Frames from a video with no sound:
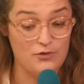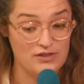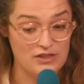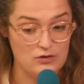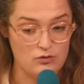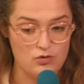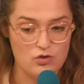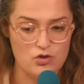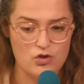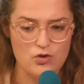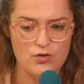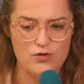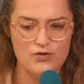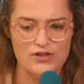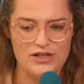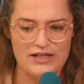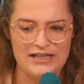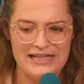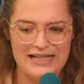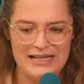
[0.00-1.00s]
c'est une chose,
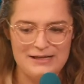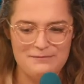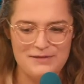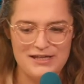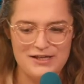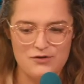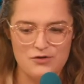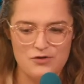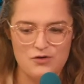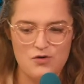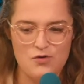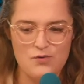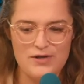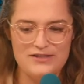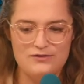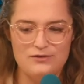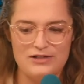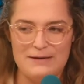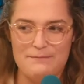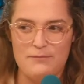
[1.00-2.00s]
mais euh, quid
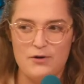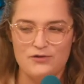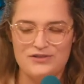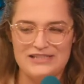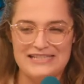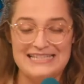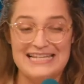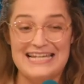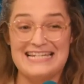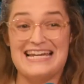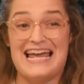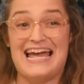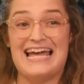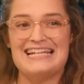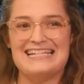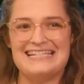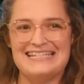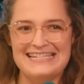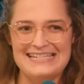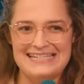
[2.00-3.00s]
de l'apprentissage
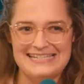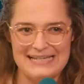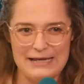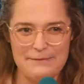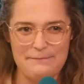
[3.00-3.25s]
assisté